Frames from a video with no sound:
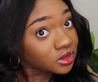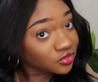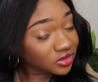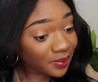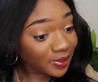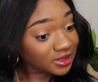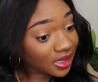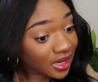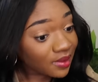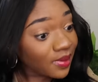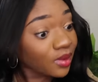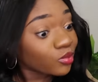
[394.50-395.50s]
Je vous ai pas dit
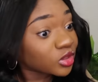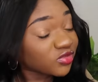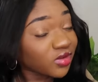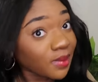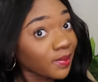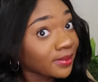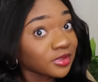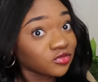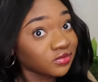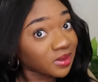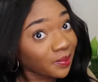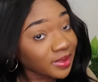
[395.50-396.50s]
d'aller là-bas, moi je vais là-bas mais je
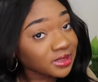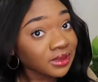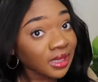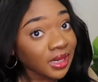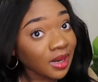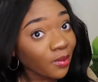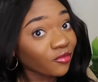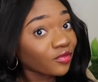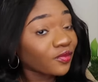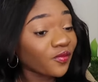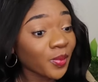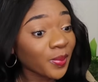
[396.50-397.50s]
vous ai pas dit d'aller là-bas.
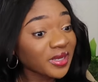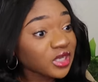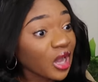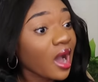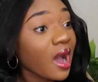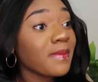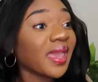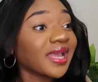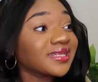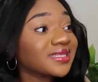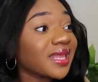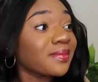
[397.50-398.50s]
Faut pas dire oh
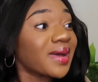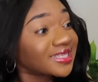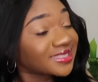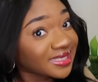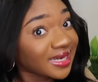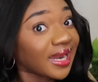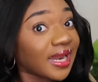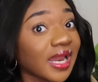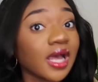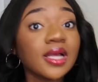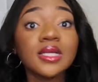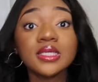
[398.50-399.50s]
Rita, elle m'a dit
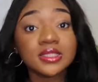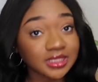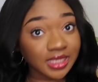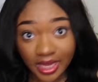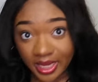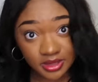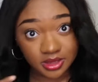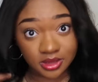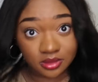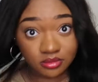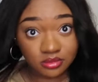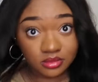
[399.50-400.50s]
nanana. J'ai rien dit.
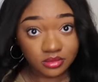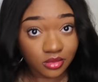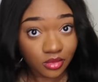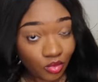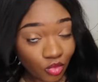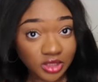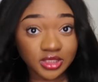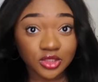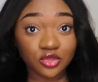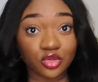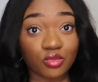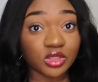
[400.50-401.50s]
Moi j'ai
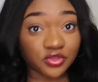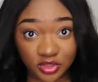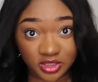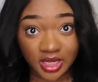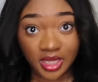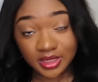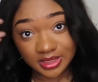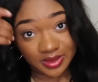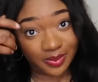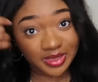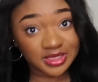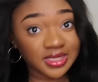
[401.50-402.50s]
dit ce que moi je faisais, j'ai
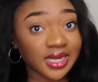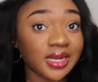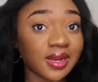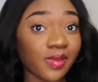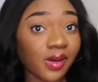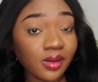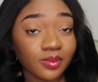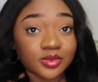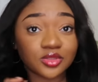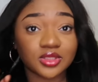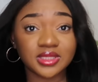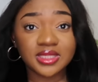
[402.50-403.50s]
pas dit d'aller là-bas hein.
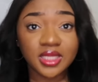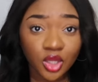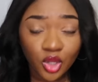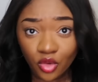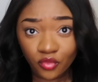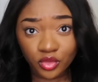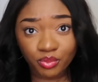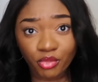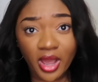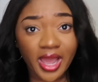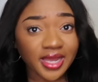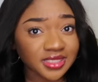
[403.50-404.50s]
parce que si votre
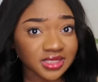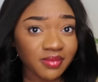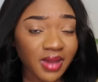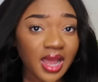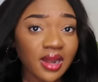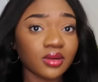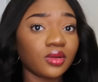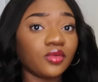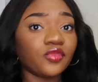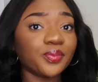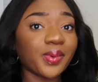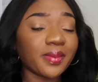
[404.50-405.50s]
poids elle réagit mal,
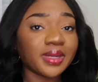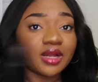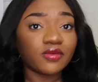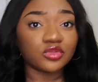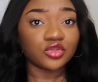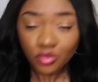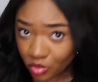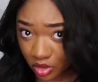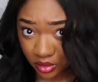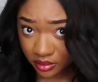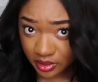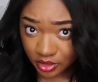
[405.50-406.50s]
faut pas mettre la faute sur
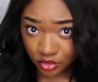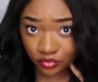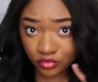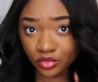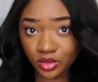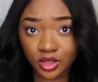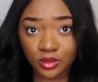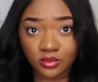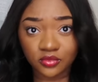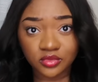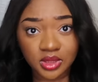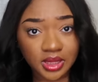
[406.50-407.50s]
moi. Les gens vous connaissent
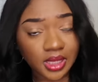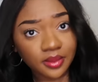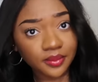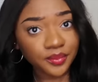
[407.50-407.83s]
comment vous êtes là.